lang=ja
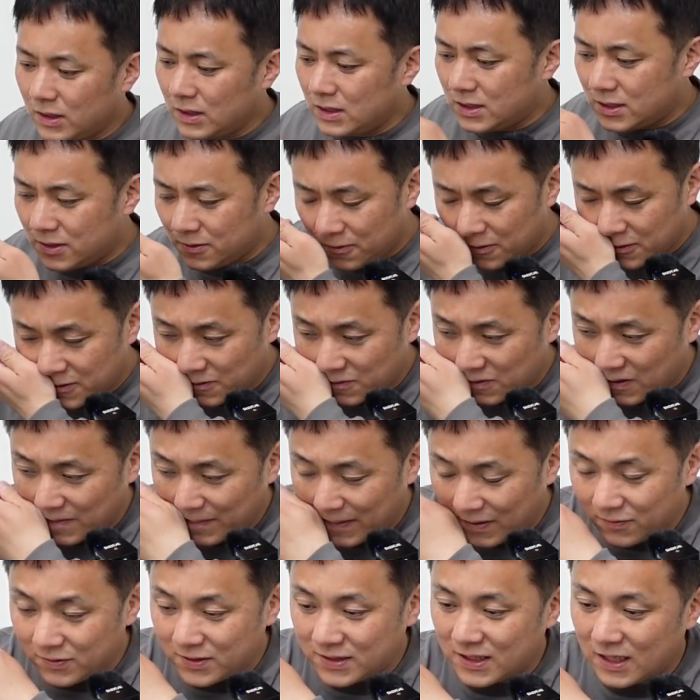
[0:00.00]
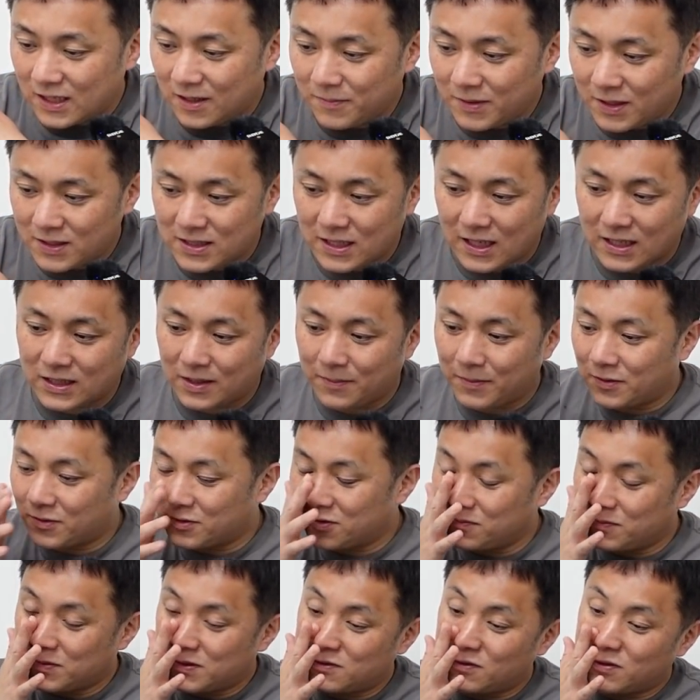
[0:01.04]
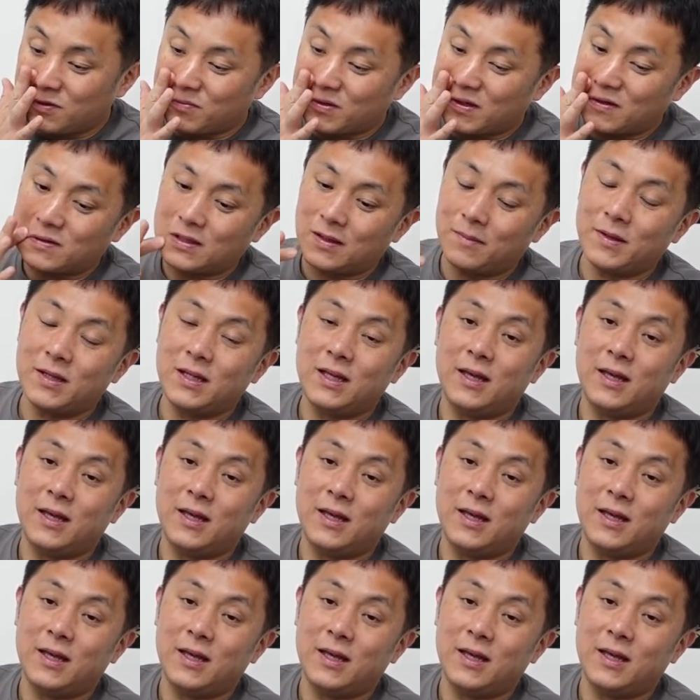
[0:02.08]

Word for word: 一応ちょっと今のうちから皆さん頭の準備しといてもらうため